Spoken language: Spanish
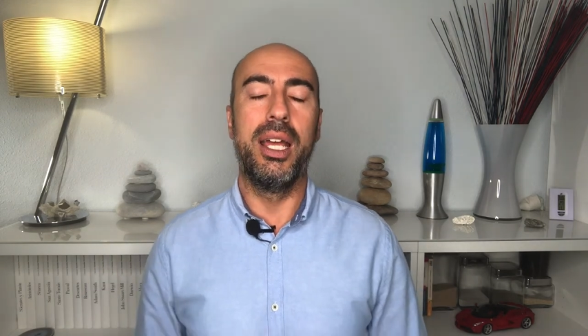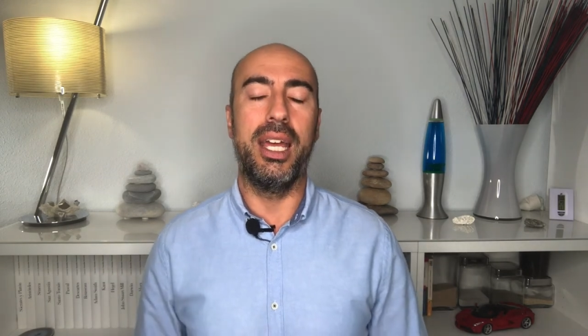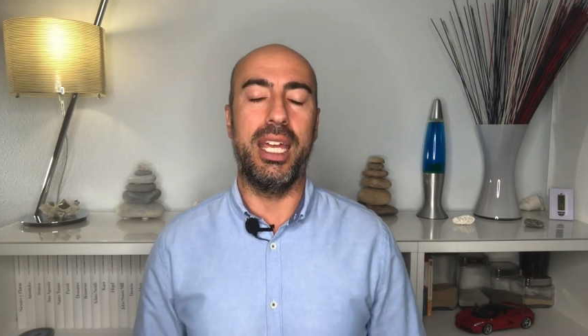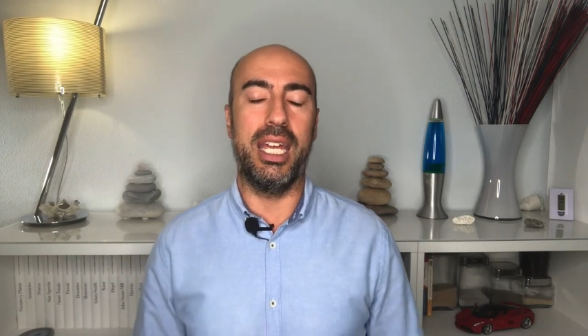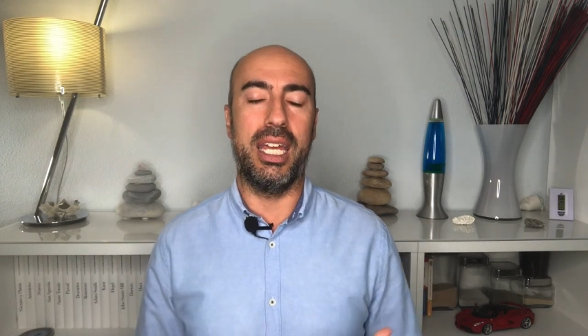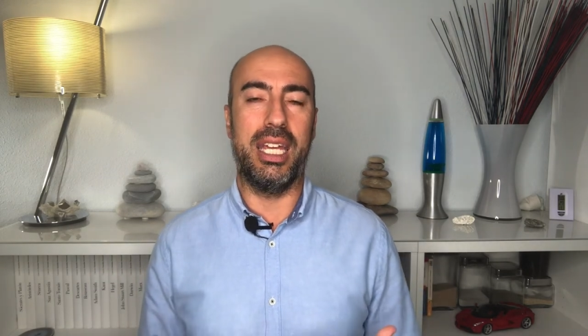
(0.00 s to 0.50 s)

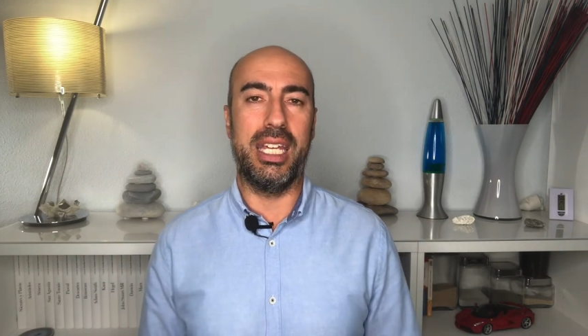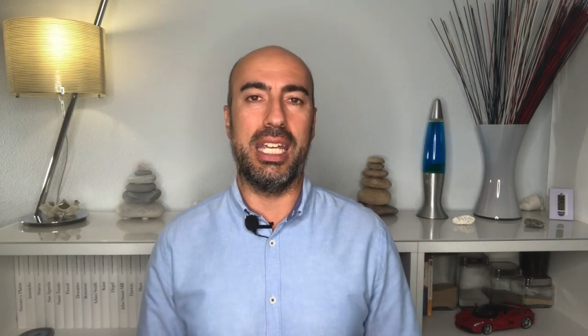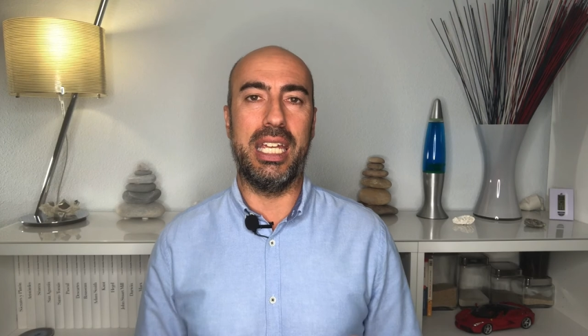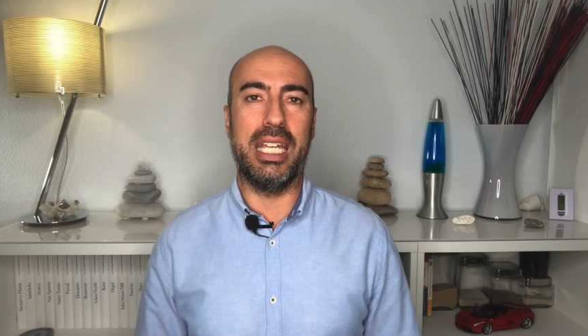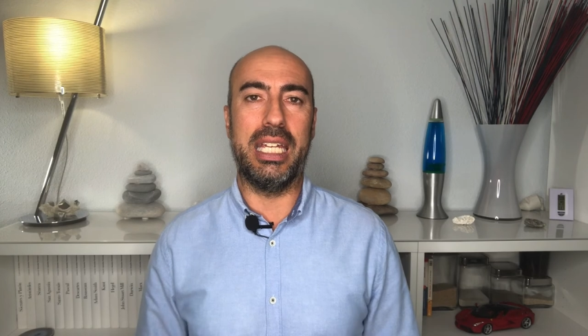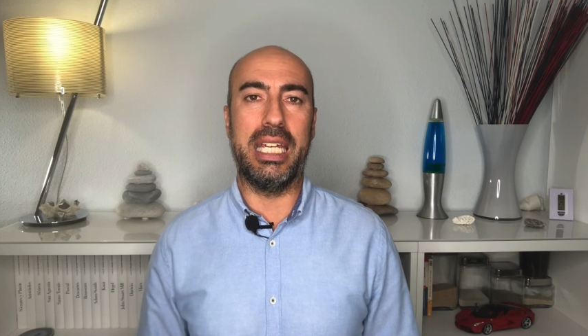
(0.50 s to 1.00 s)
eh,
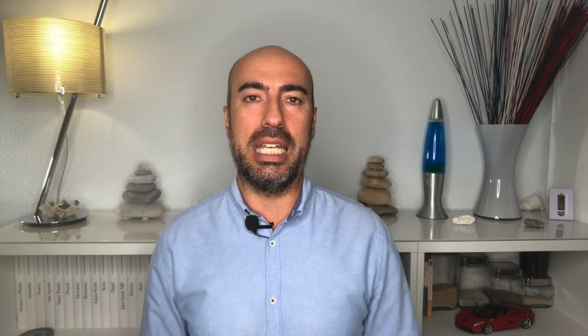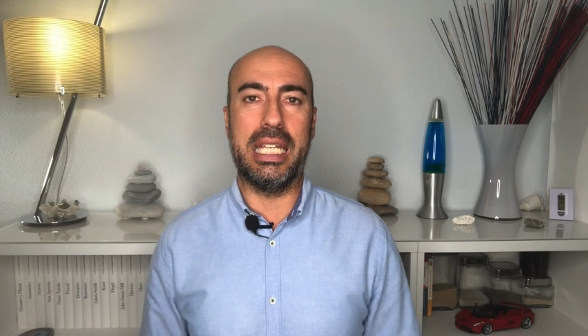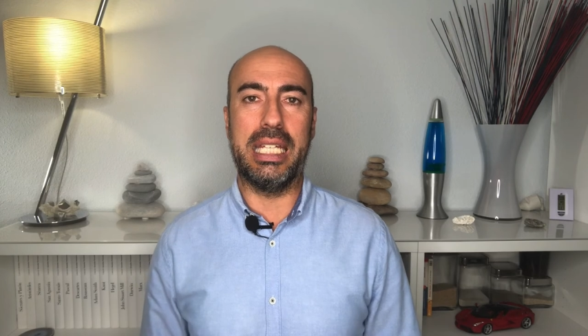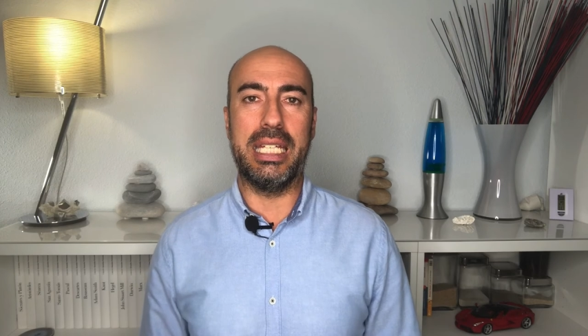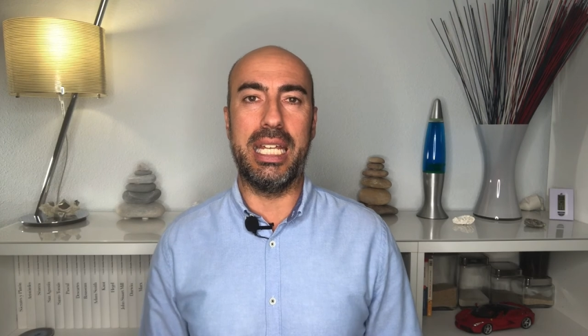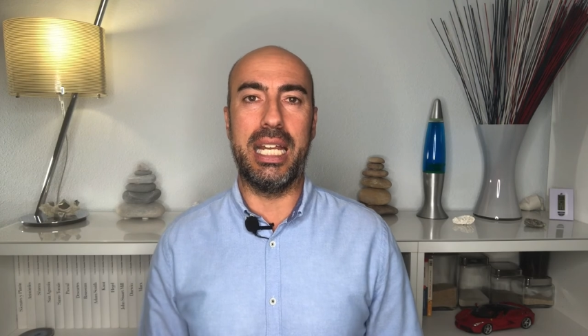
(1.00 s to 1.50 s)

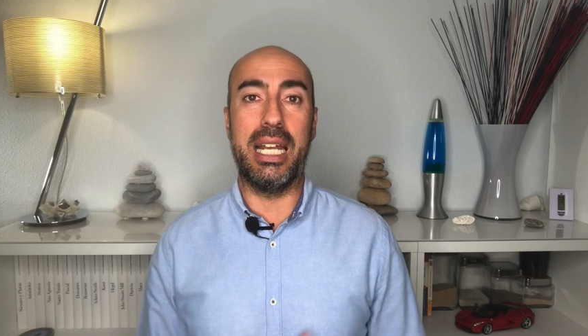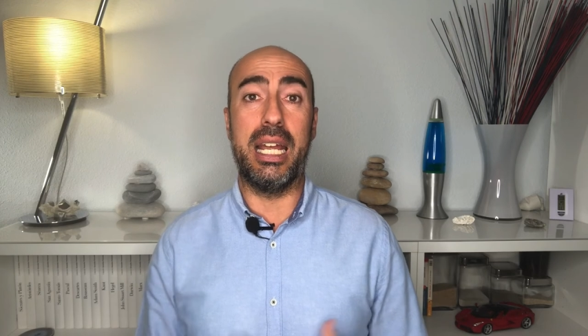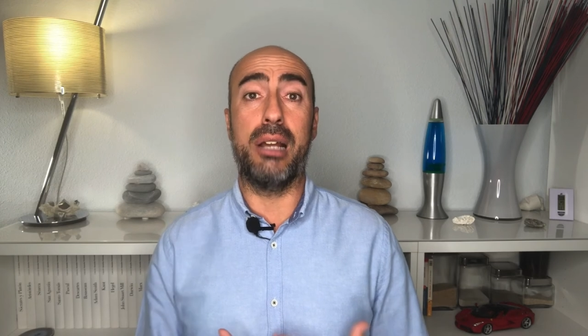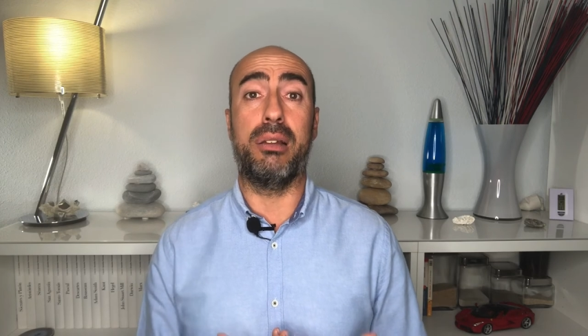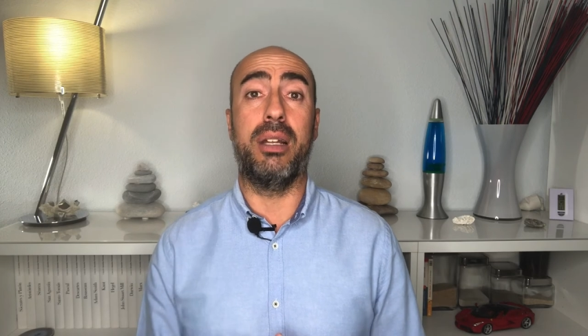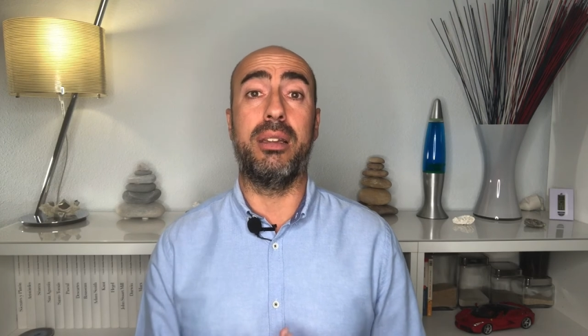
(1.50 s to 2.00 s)
y, le
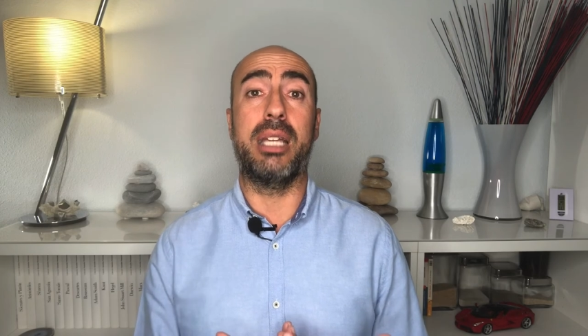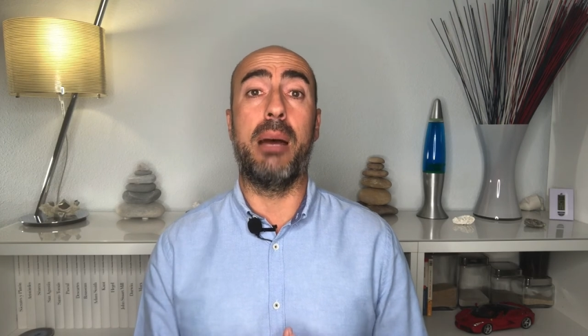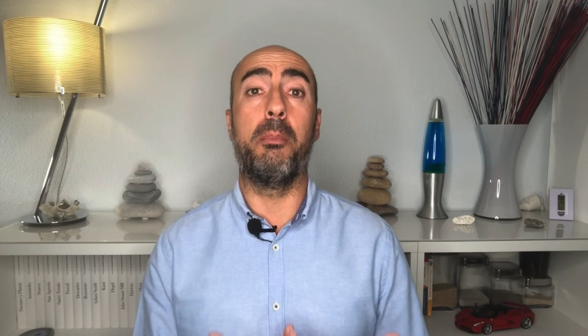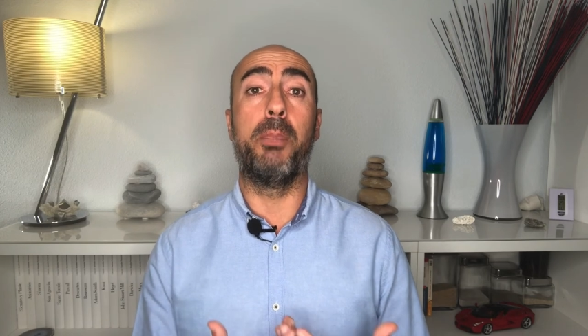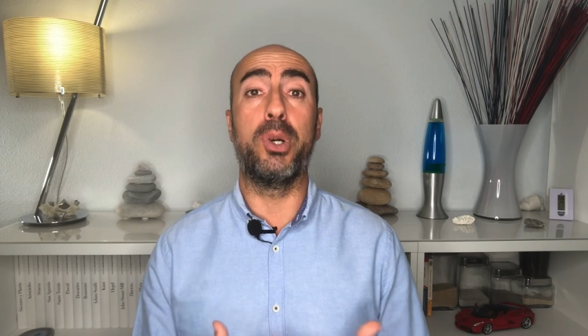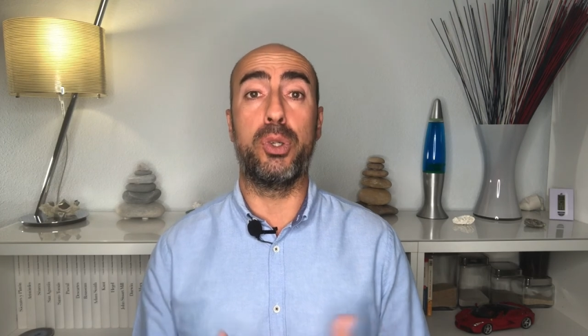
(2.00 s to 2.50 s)
hace
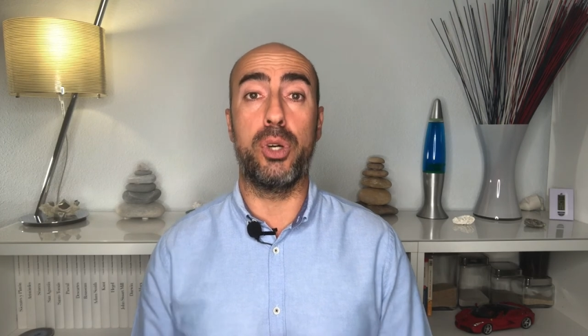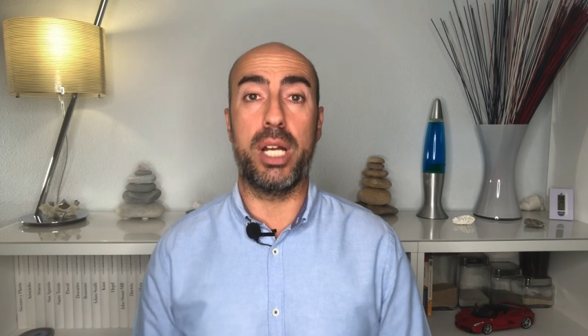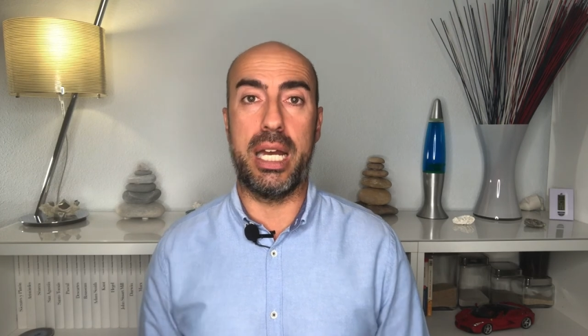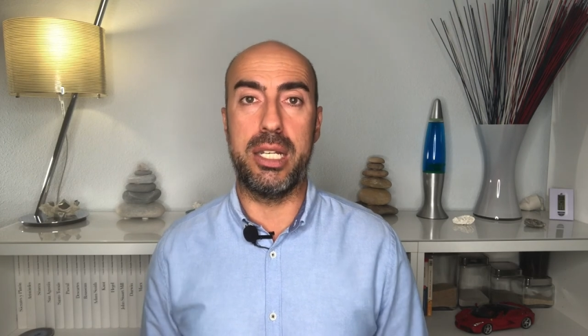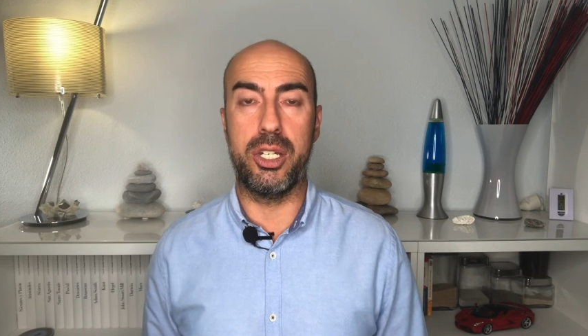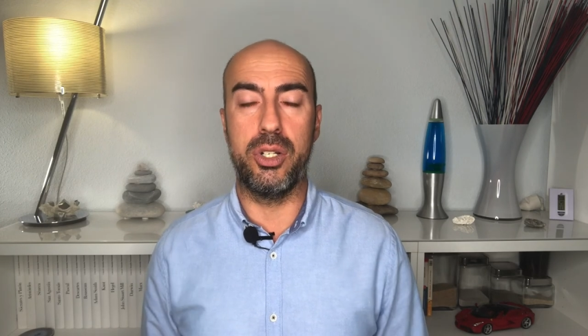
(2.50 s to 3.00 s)
tan poco
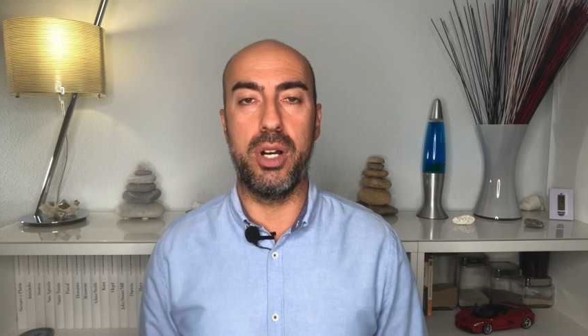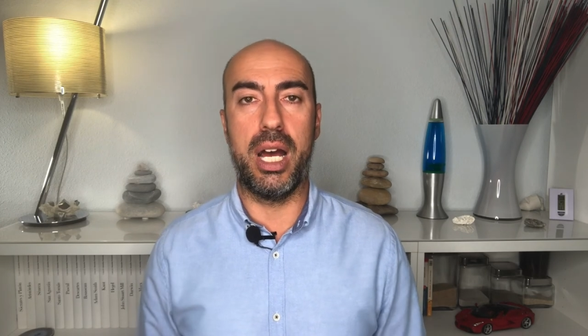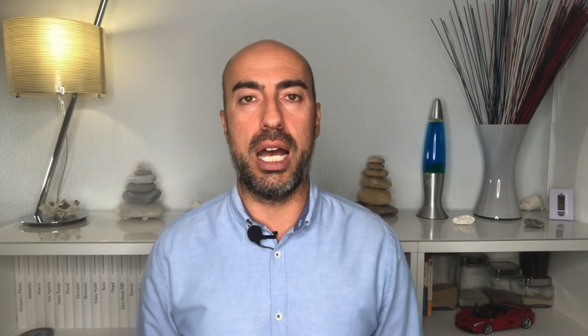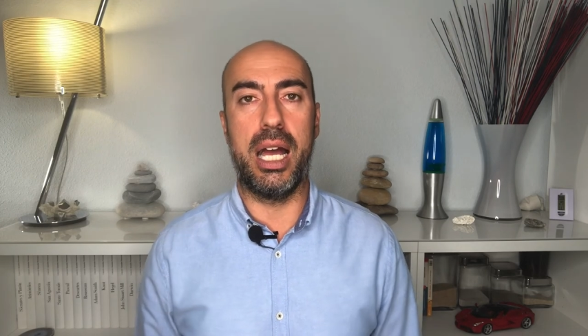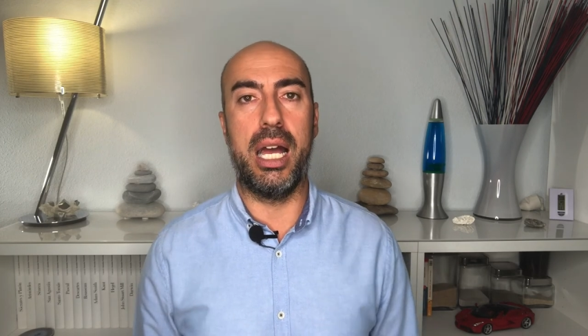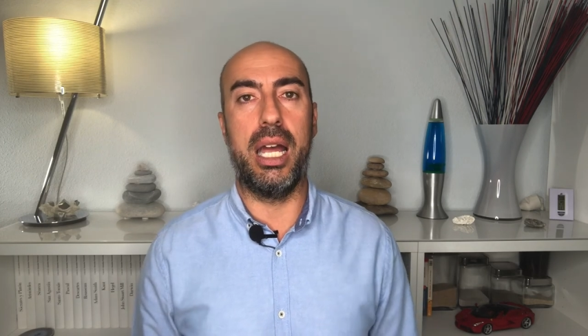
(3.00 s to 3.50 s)
caso
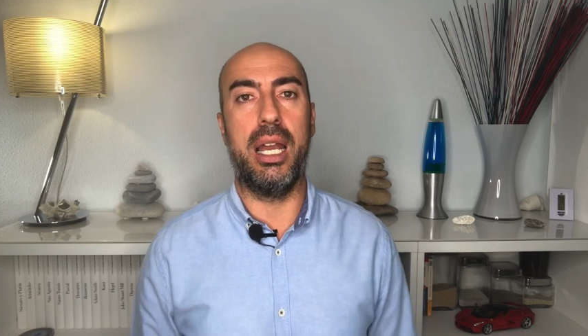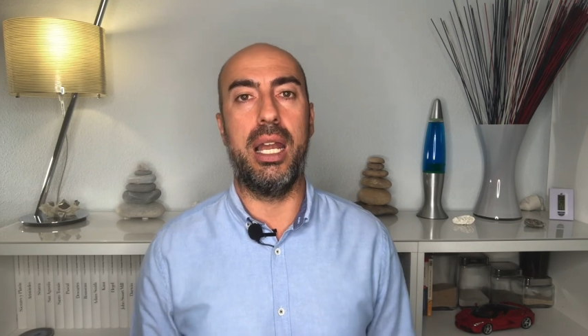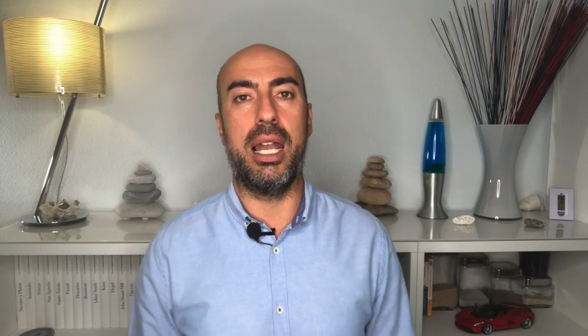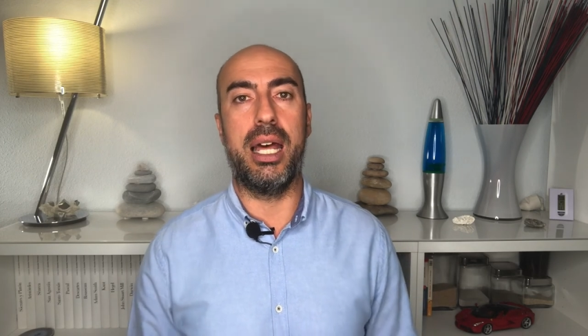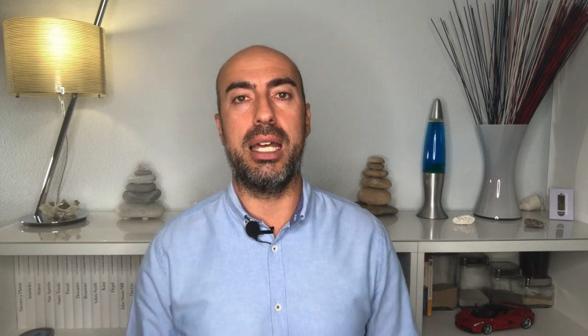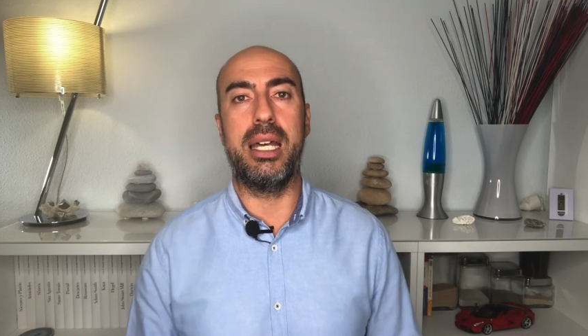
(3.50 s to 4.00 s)
a
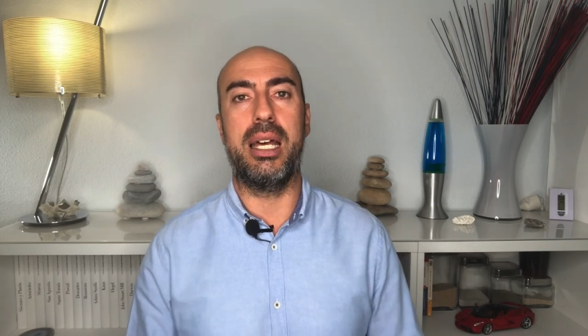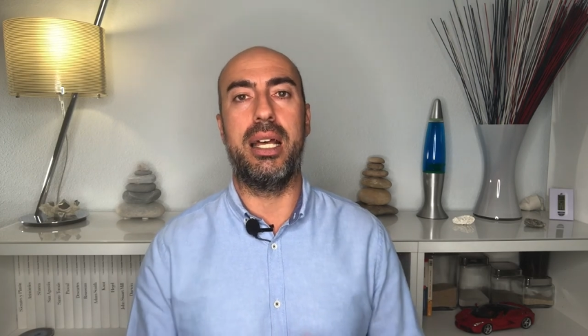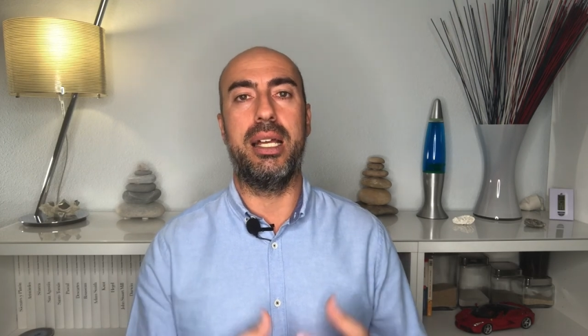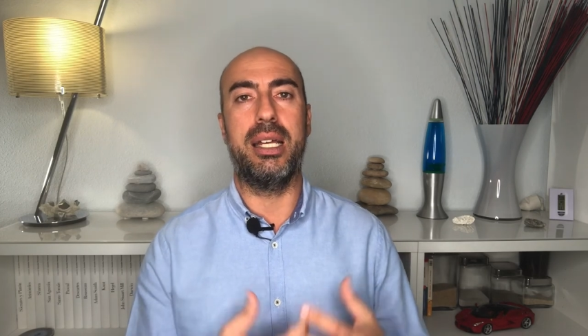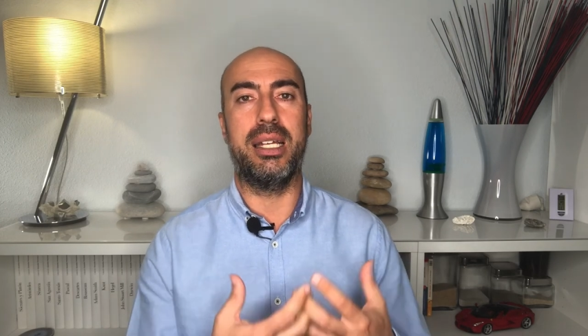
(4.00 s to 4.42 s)
la,